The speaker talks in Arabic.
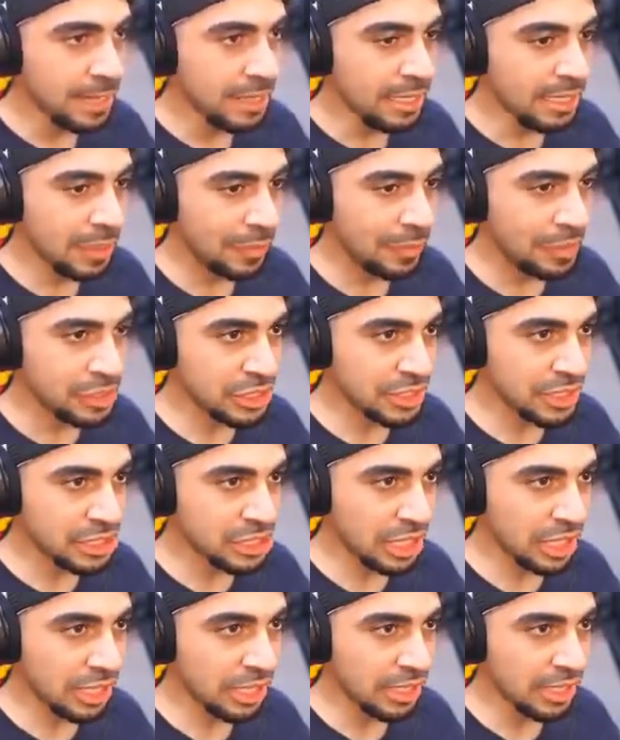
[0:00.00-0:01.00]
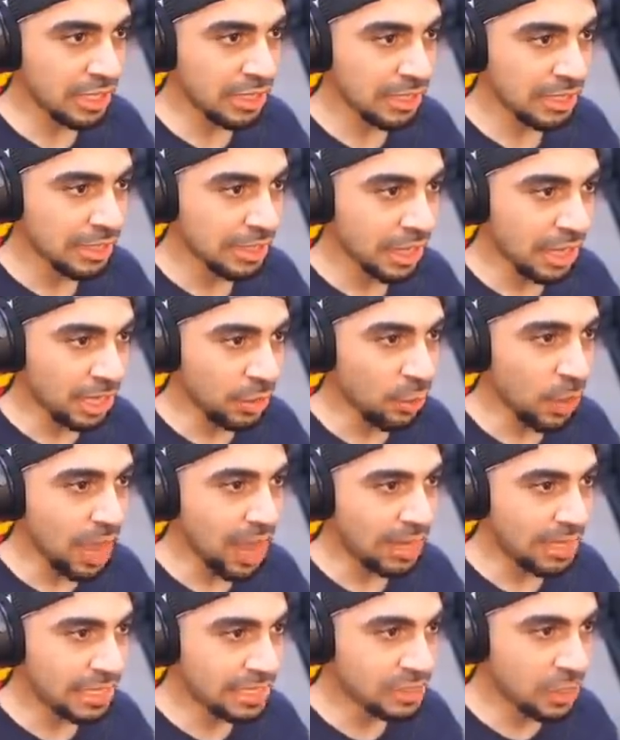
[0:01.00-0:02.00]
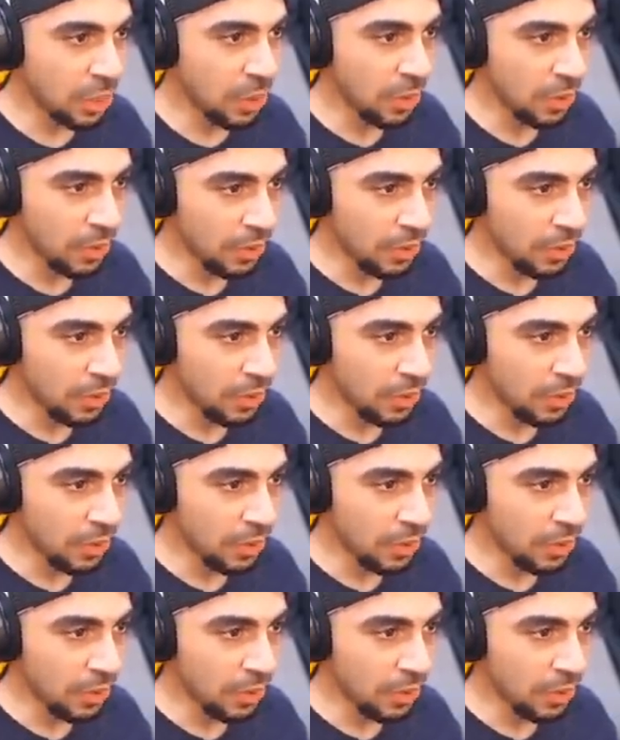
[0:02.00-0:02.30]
الحين بيجي لنا شيء ايوه ليتس جو